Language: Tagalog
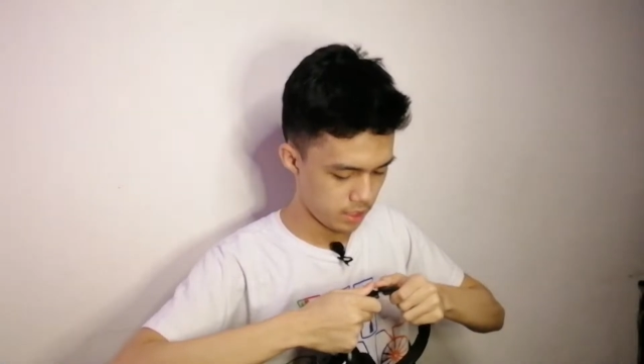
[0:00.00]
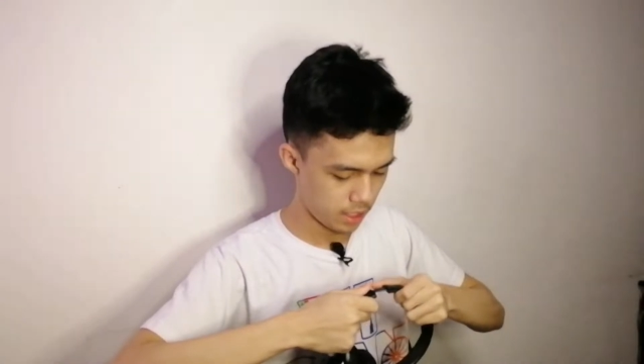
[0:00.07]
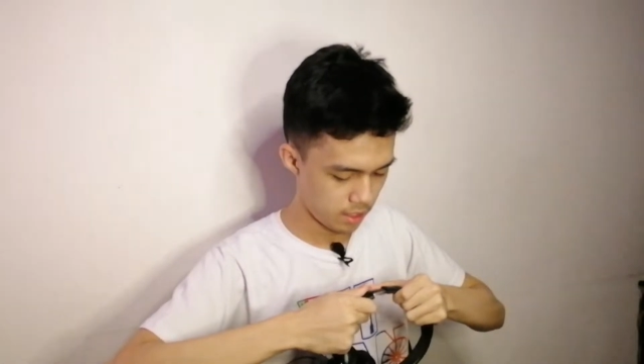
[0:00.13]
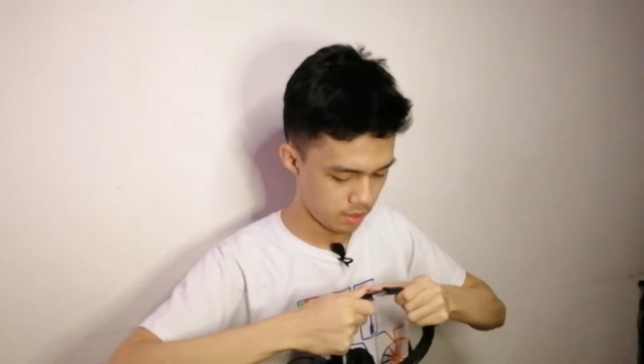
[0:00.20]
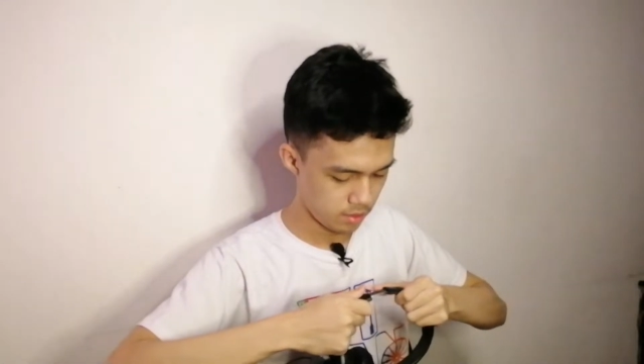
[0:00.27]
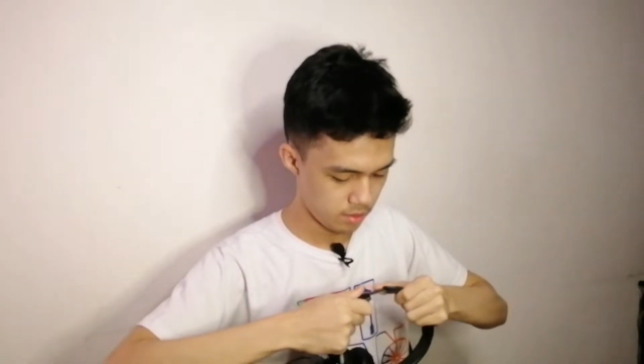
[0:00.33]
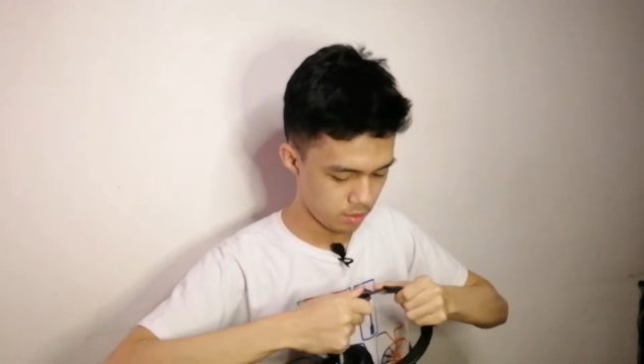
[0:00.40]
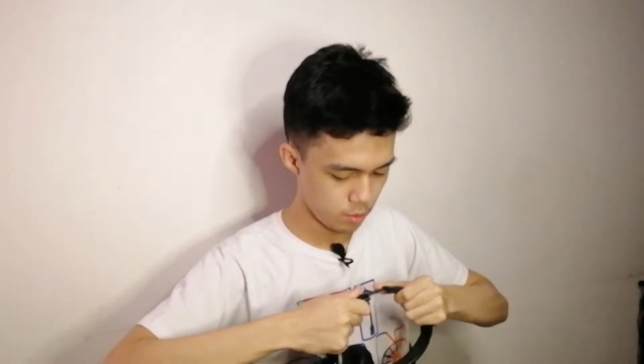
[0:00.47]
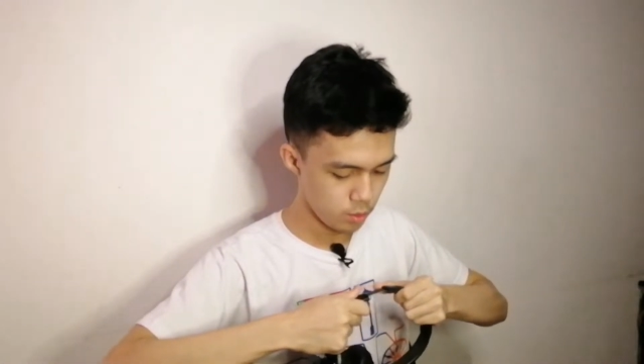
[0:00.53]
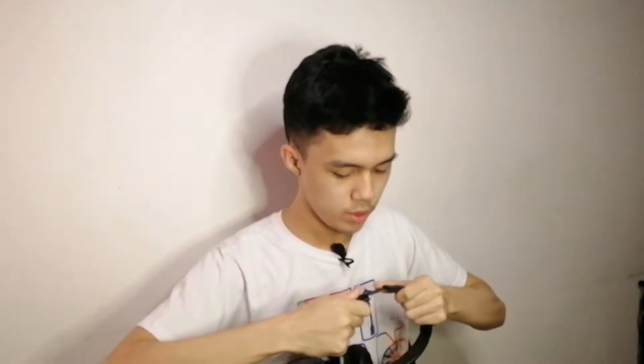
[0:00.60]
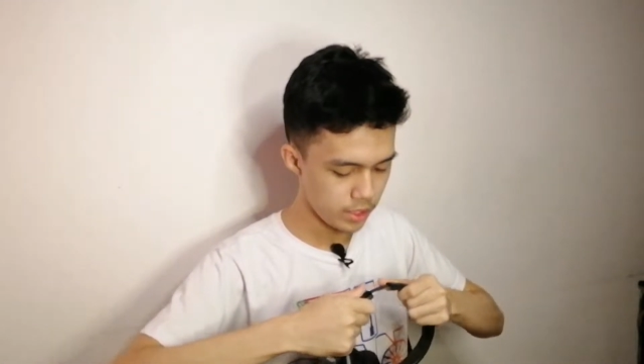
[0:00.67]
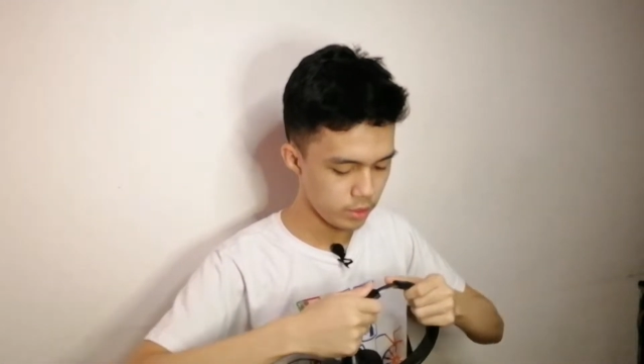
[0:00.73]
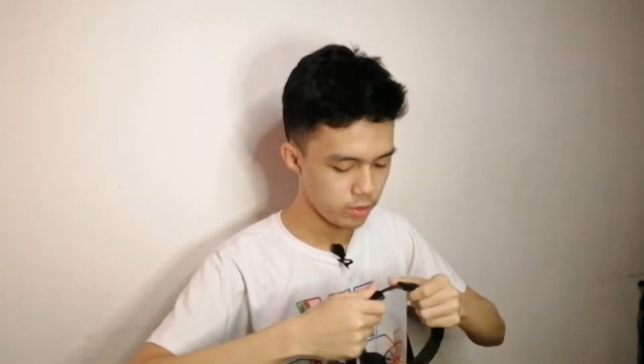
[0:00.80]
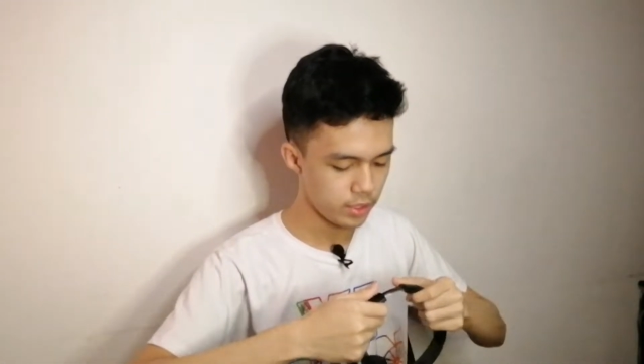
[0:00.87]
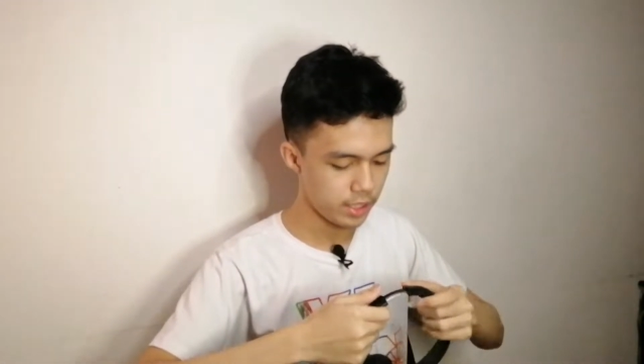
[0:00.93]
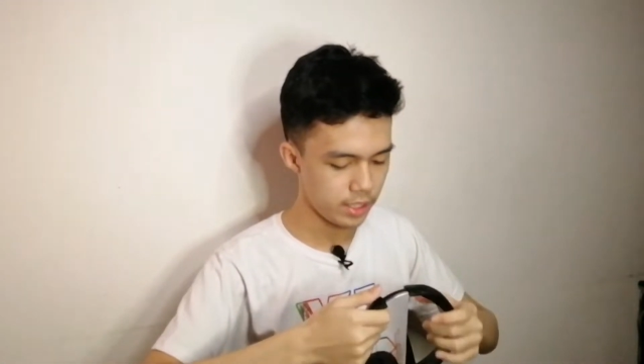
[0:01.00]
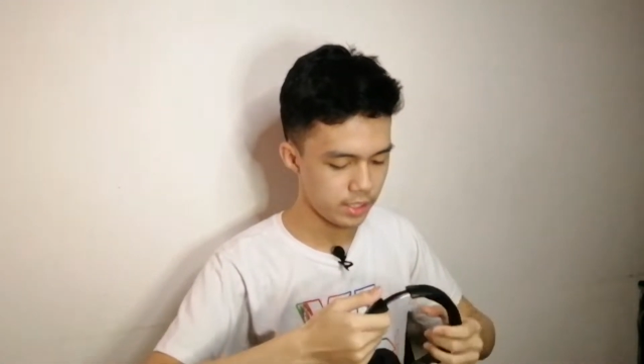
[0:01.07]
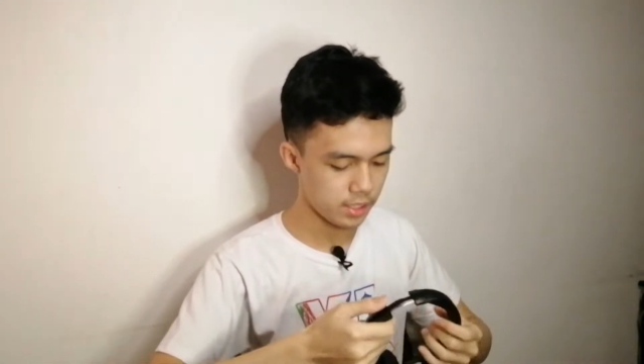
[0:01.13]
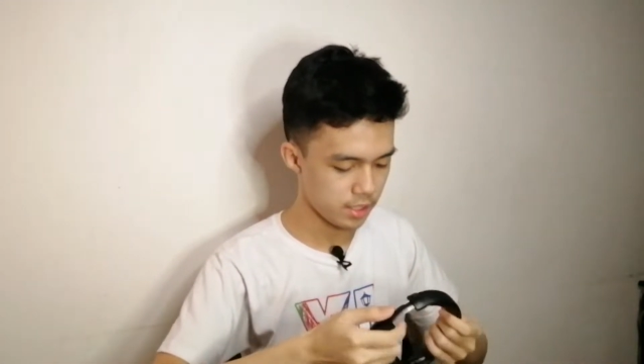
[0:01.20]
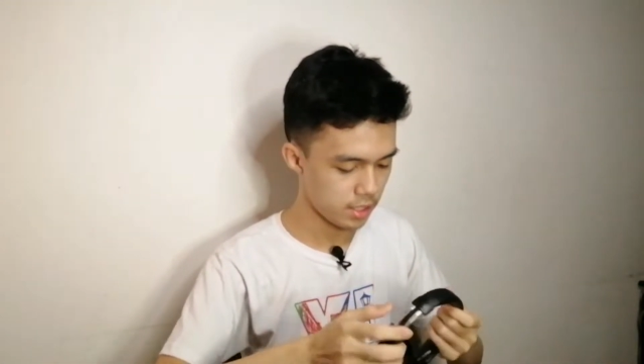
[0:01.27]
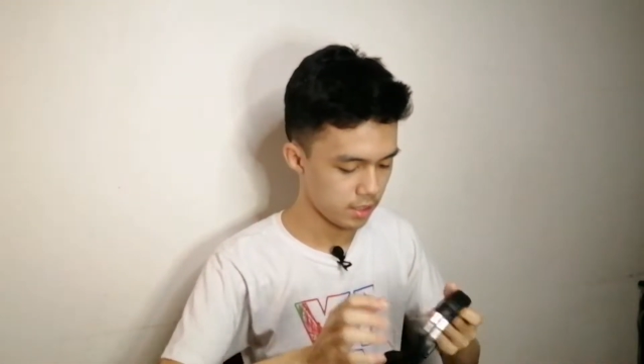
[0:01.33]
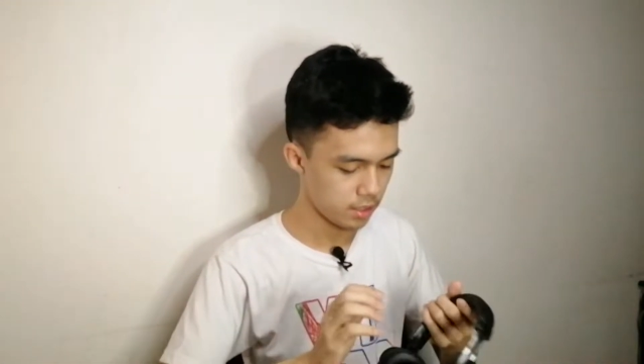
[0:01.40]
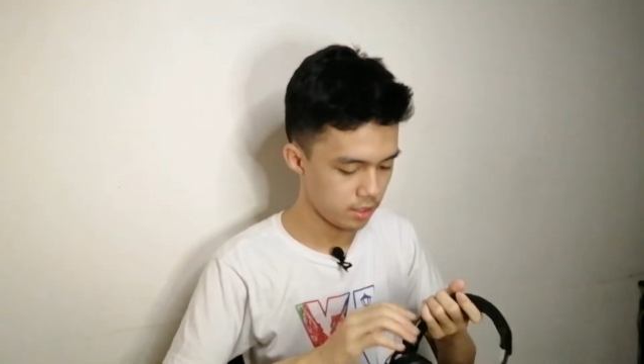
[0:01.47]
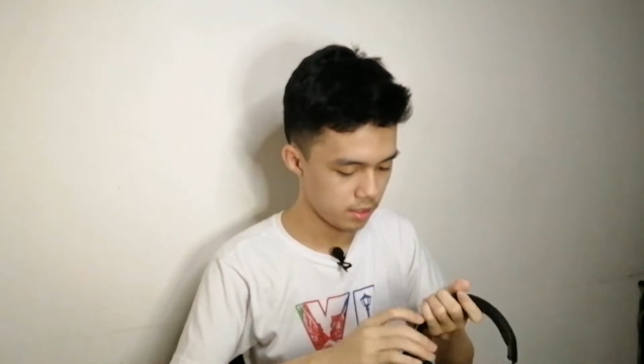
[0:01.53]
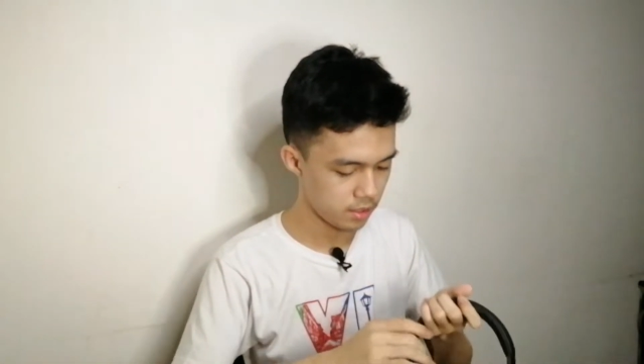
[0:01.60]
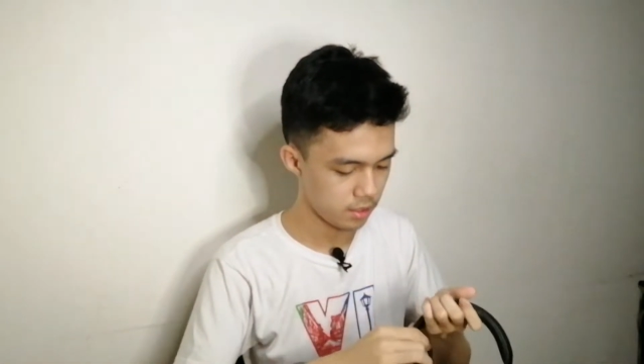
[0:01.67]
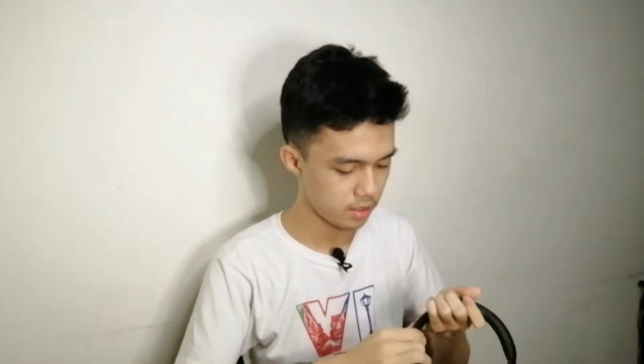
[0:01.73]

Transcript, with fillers: Ta. Oo, ayun, na-extend.